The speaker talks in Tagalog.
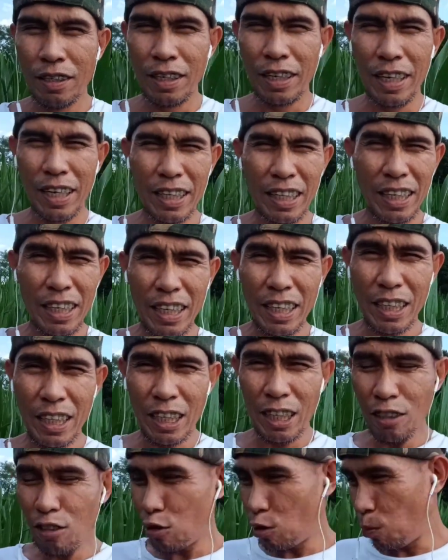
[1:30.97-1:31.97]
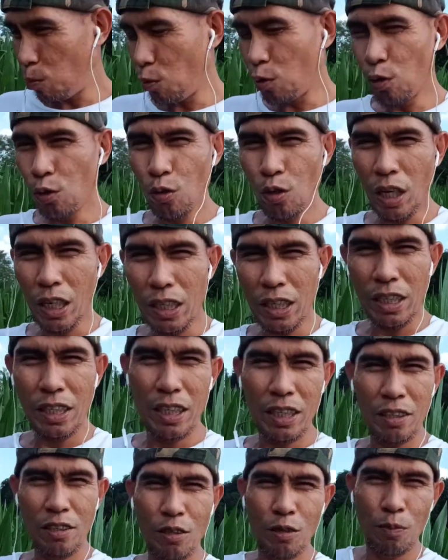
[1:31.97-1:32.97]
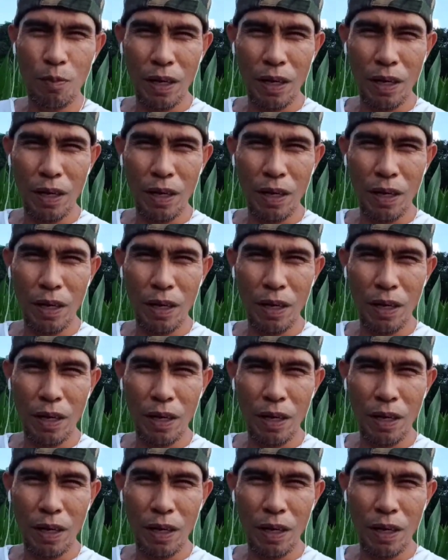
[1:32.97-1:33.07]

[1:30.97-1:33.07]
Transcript: Kaya tinitiis ko po yung kati dito